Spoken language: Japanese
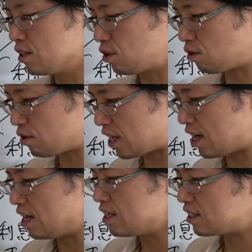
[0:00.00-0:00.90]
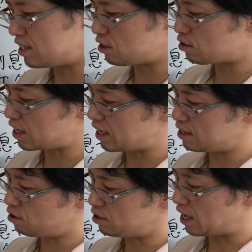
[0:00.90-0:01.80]
そこで、市場社
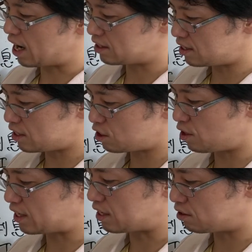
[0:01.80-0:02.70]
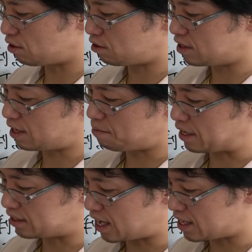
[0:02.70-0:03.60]
会において発電所や鉄道といった
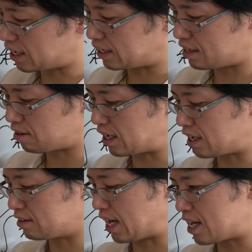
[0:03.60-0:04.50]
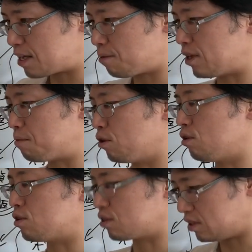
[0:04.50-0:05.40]
莫大な金のかかる大規模なも
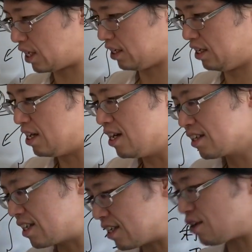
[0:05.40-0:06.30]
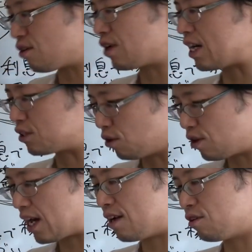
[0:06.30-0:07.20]
のを作ったり、企業が
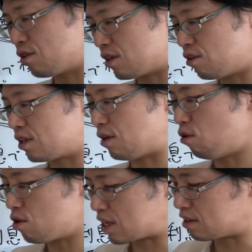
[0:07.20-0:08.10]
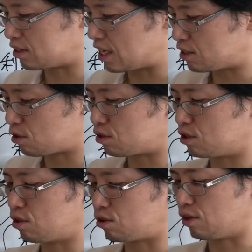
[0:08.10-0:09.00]
障害を乗り越えて大きく成長
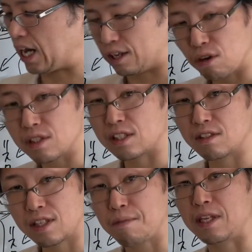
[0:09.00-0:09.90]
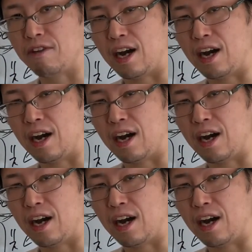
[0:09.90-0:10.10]
することを可能にするために